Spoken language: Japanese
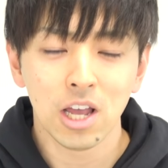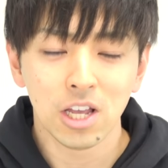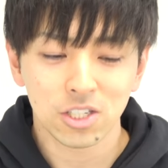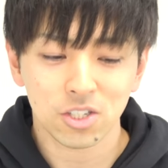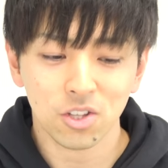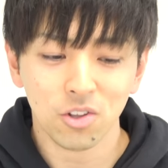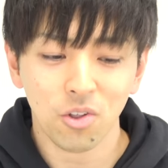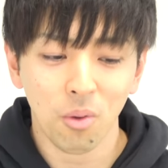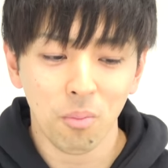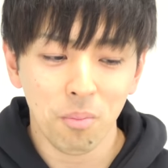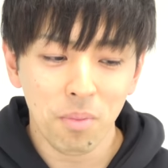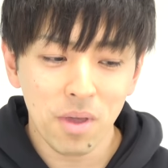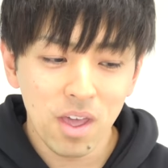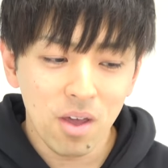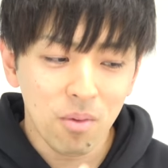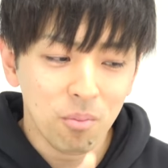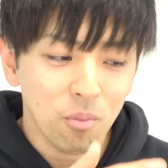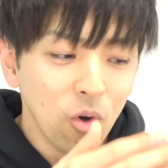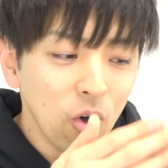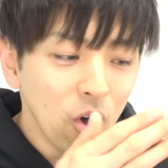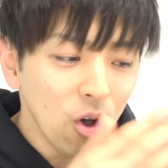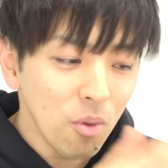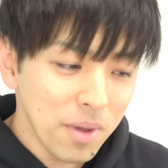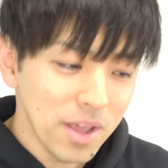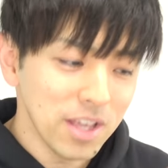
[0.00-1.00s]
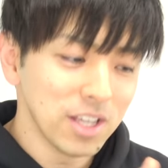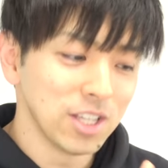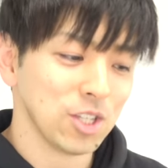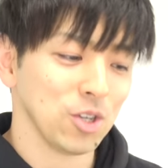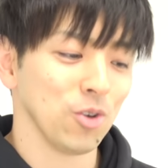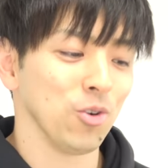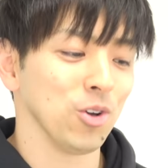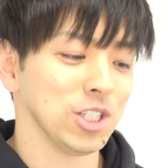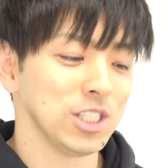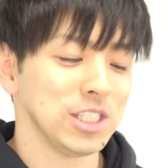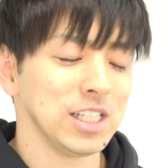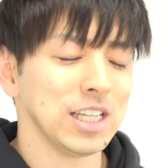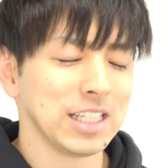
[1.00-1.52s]
そのめ猛勉
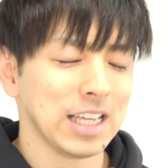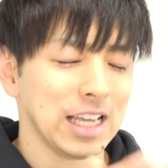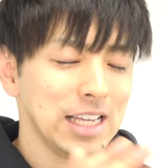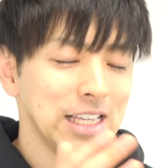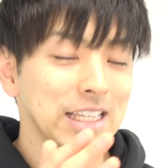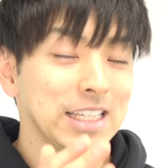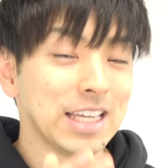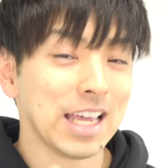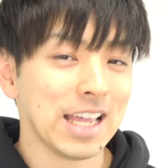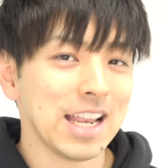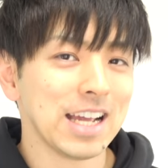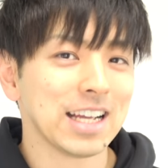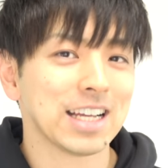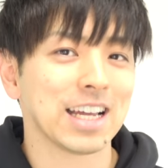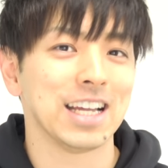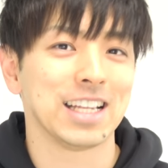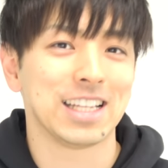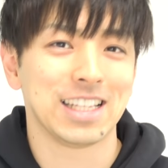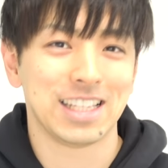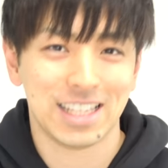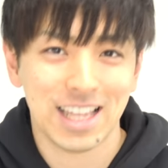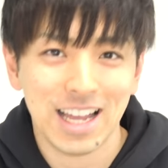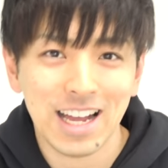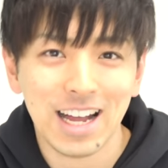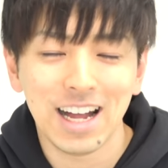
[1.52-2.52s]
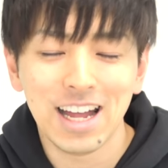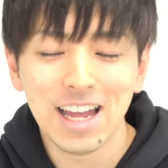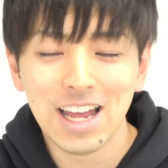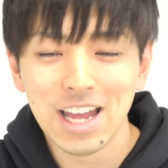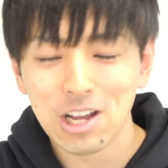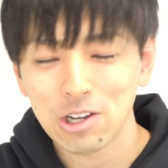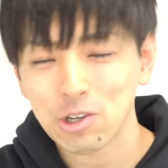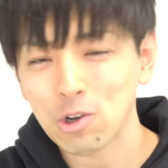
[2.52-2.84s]
強をしなきゃいけなかった